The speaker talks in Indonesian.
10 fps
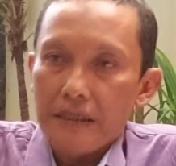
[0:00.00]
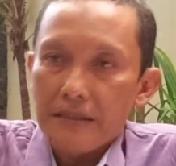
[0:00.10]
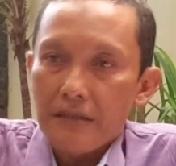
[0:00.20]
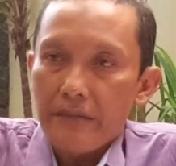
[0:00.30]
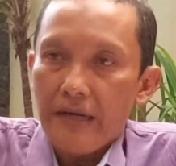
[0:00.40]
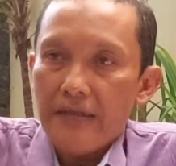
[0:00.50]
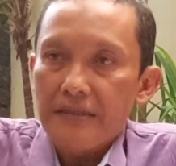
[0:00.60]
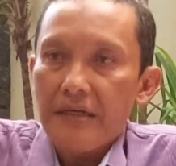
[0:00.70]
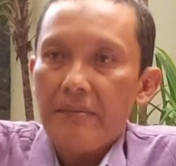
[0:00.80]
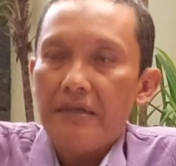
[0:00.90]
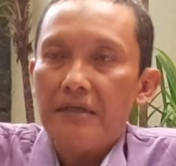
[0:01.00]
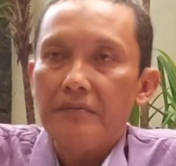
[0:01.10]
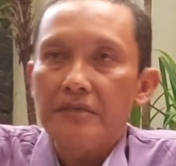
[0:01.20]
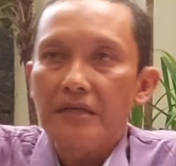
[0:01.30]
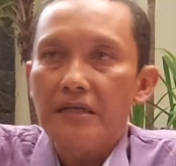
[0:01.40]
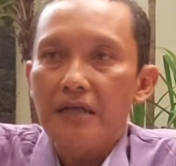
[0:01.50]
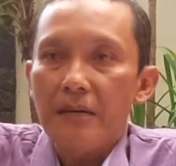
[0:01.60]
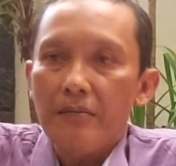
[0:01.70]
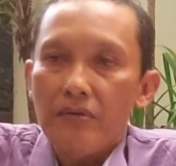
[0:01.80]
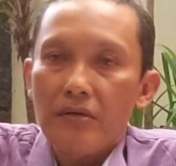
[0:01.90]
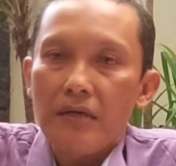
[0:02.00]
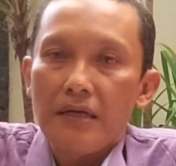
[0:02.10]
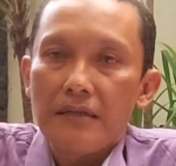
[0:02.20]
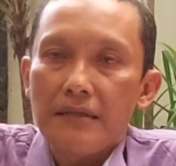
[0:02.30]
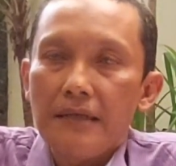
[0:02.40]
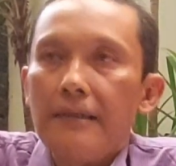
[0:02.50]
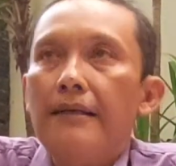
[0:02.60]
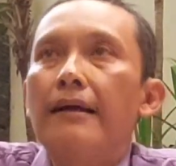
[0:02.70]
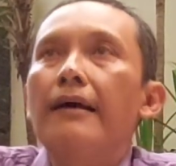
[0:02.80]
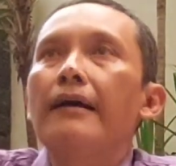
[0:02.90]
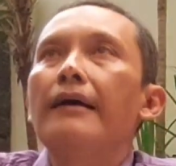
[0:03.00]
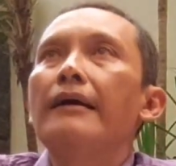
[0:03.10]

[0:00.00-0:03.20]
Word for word: pasal pengancaman dan bisa dilaporkan saya kira